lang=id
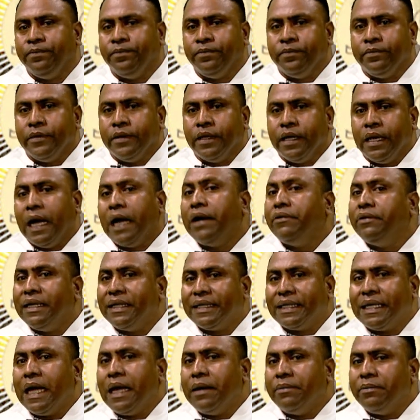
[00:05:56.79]
Haune
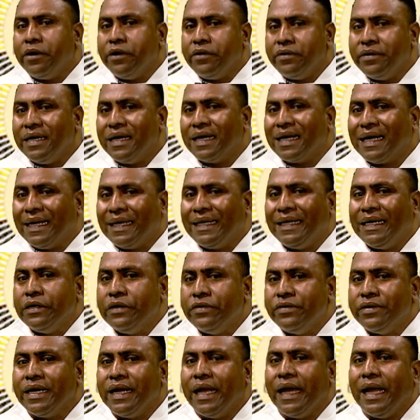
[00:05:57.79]
tamaona
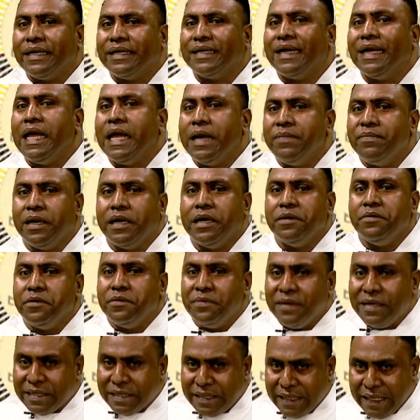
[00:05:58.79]
kategori sai ema nebema
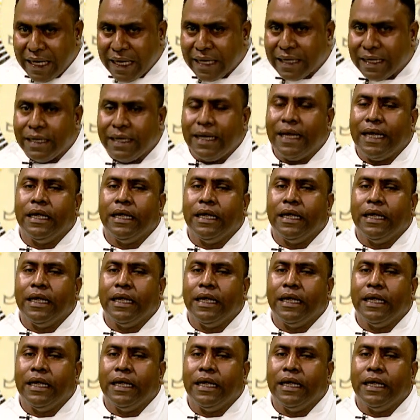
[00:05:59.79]
dia kalah.